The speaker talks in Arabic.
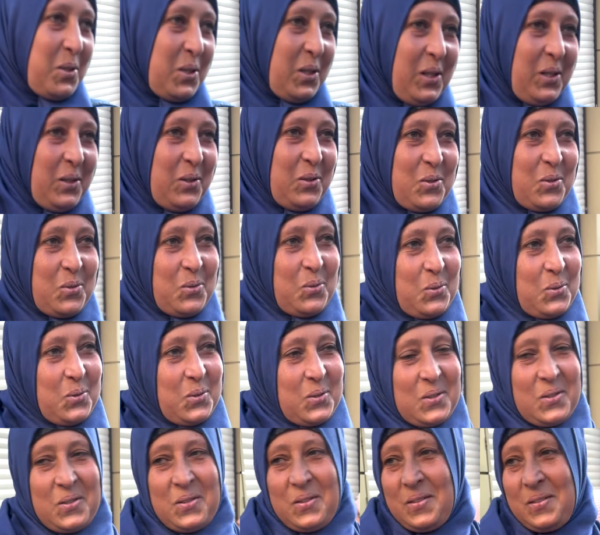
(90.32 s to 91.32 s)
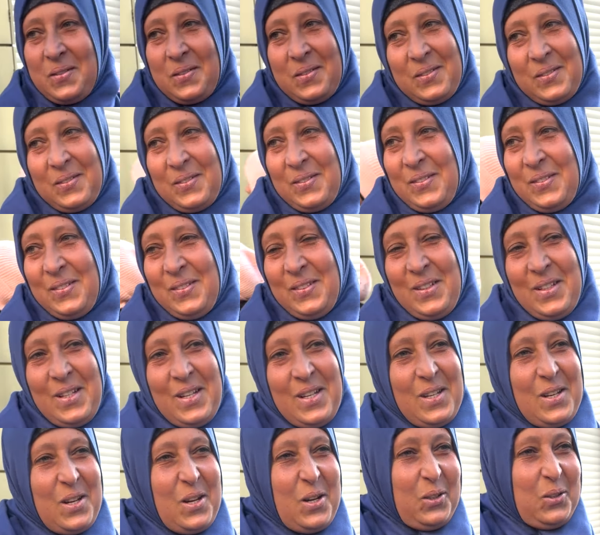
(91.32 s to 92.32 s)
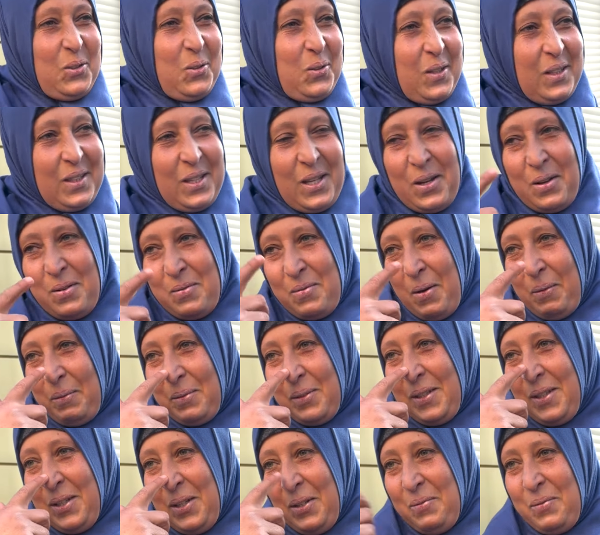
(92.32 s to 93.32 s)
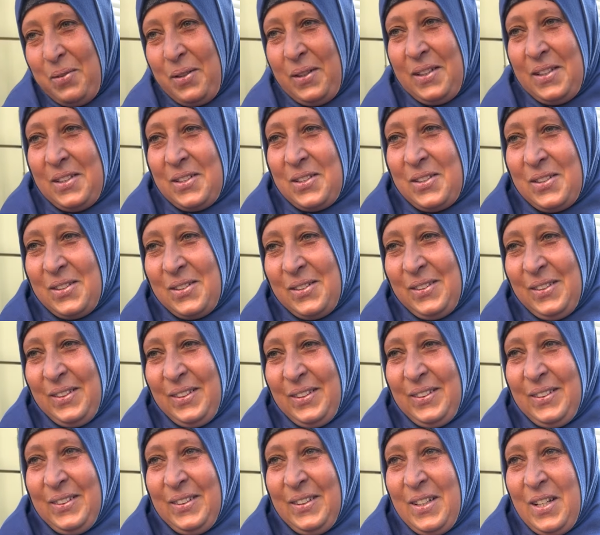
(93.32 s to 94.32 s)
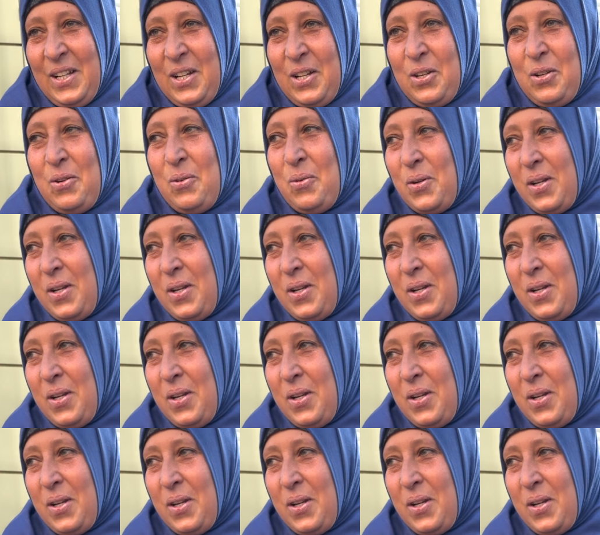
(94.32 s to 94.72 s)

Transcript: العرق سوس ريحته كده ما بتحبنيش له